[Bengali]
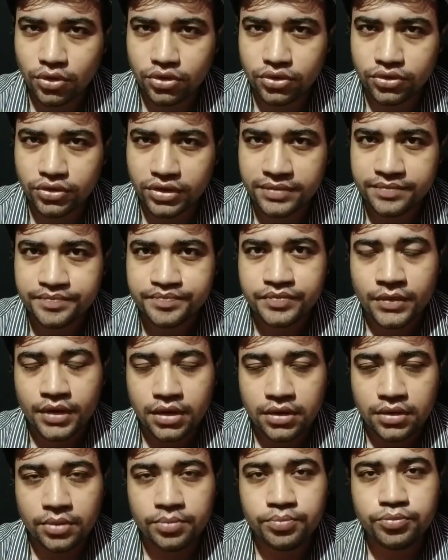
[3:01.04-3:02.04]
বড় নয়
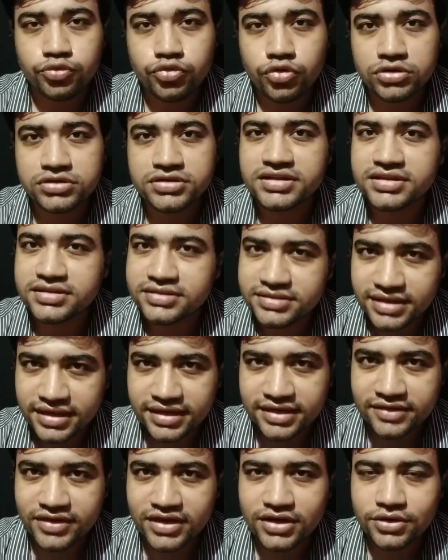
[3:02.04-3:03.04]
পুরো জিনিস যে
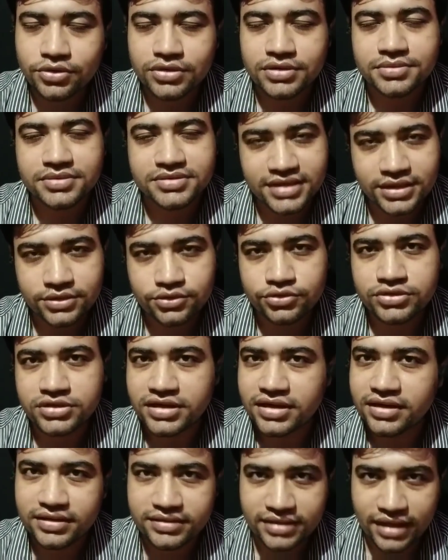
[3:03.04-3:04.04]
রিভিল করে দেবে যেহেতু
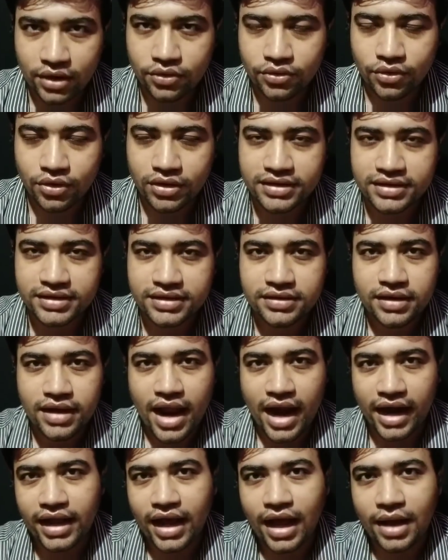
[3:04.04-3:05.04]
থ্রিলার তাও করেনি
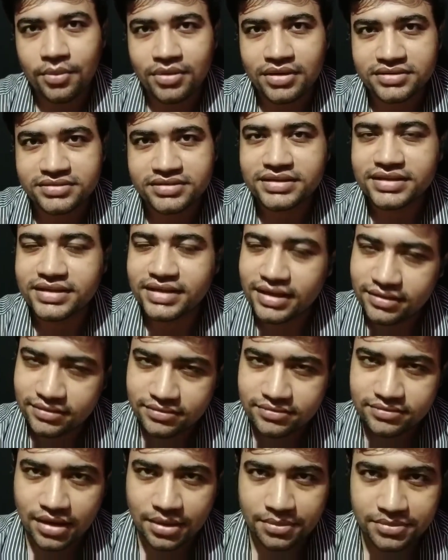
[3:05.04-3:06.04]
একটা আভাস দিয়ে
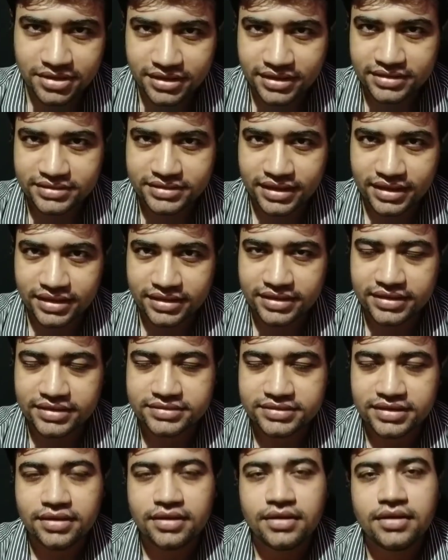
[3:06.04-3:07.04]
আমাদেরকে ছেড়ে
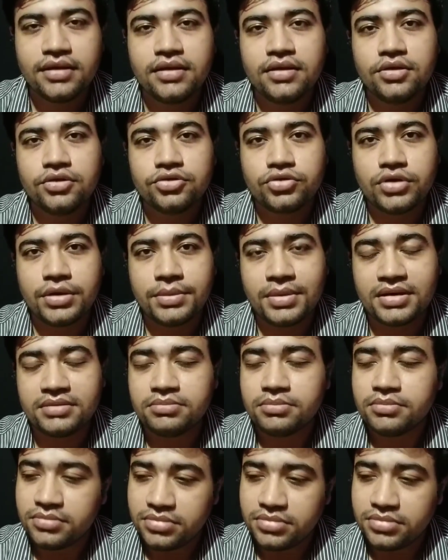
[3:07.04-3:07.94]
দিয়েছে তো এবার